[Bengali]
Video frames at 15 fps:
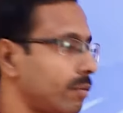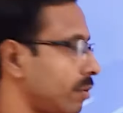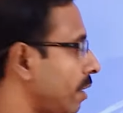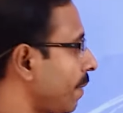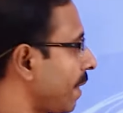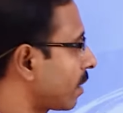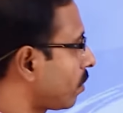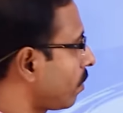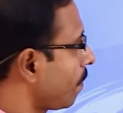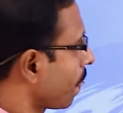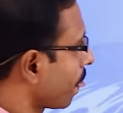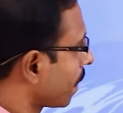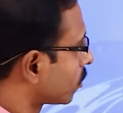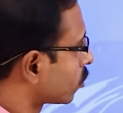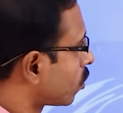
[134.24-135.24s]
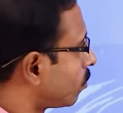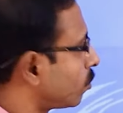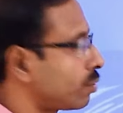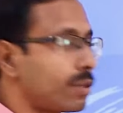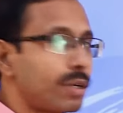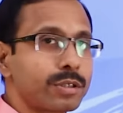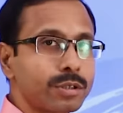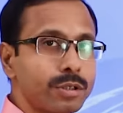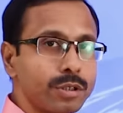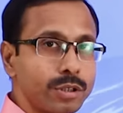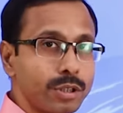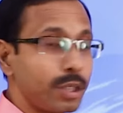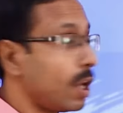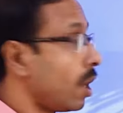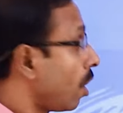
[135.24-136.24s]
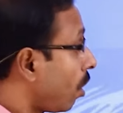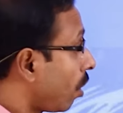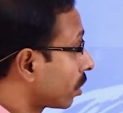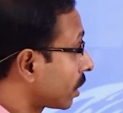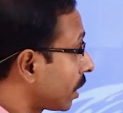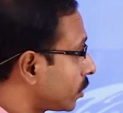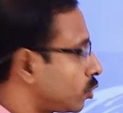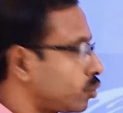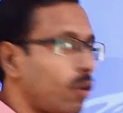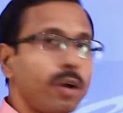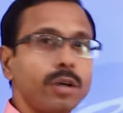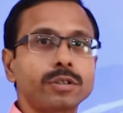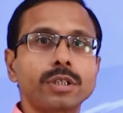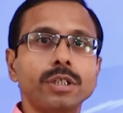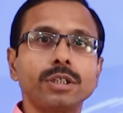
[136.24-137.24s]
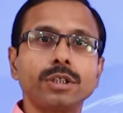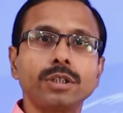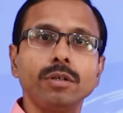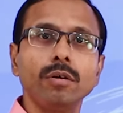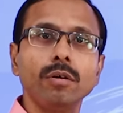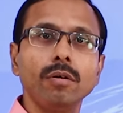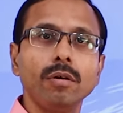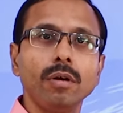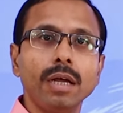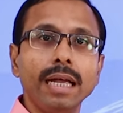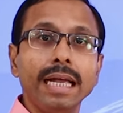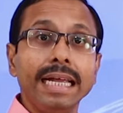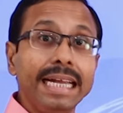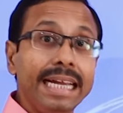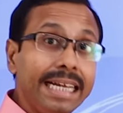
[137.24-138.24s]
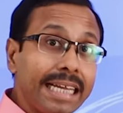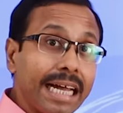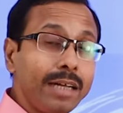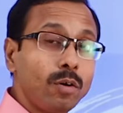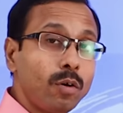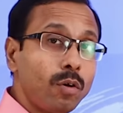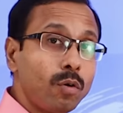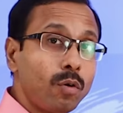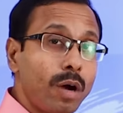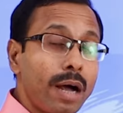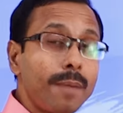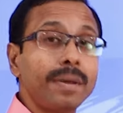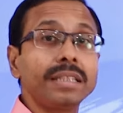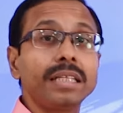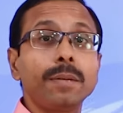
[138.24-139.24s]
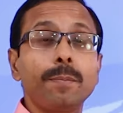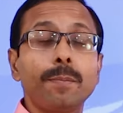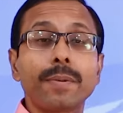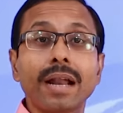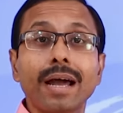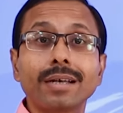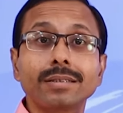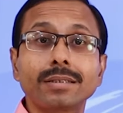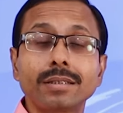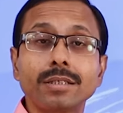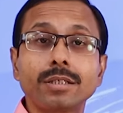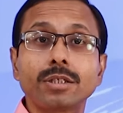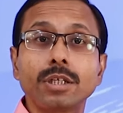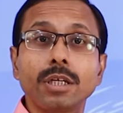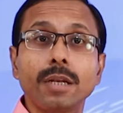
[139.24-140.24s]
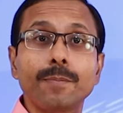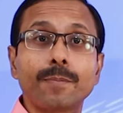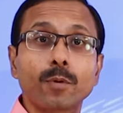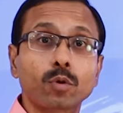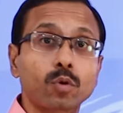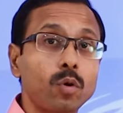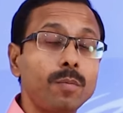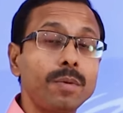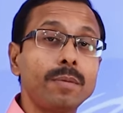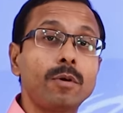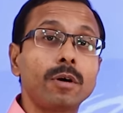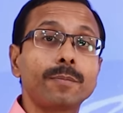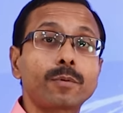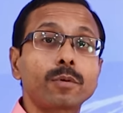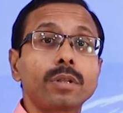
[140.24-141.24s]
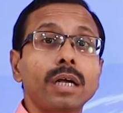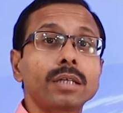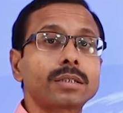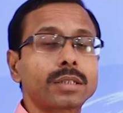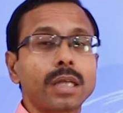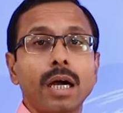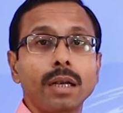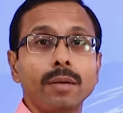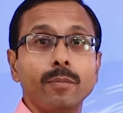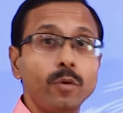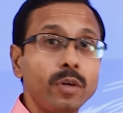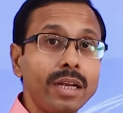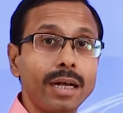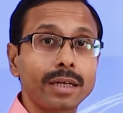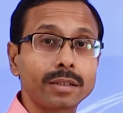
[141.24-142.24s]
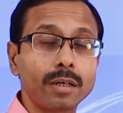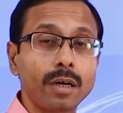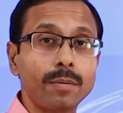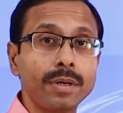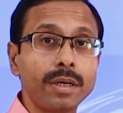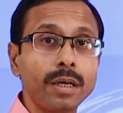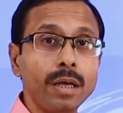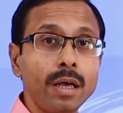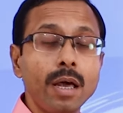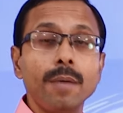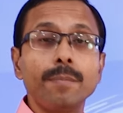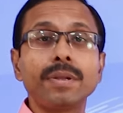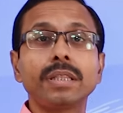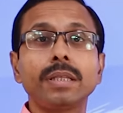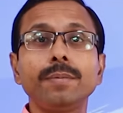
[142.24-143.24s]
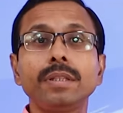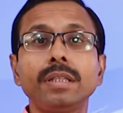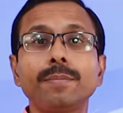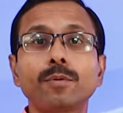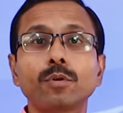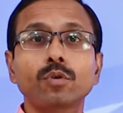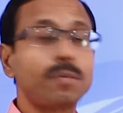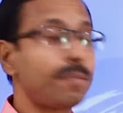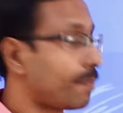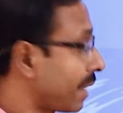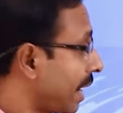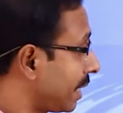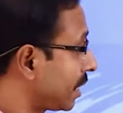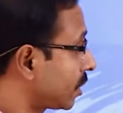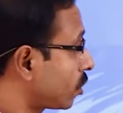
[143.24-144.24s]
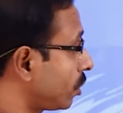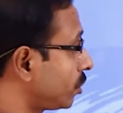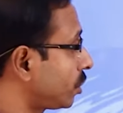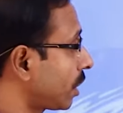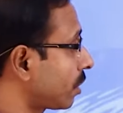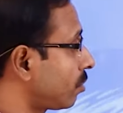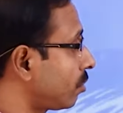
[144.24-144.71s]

ঘটনা দেখো সমুদ্রের সৃষ্টি অর্থাৎ জল সৃষ্টি হলো এটাই হলো আমাদের প্রাণ সৃষ্টির প্রথম এবং প্রধান স্থান মনে রাখতে হবে পৃথিবীতে প্রথম প্রাণের সঞ্চার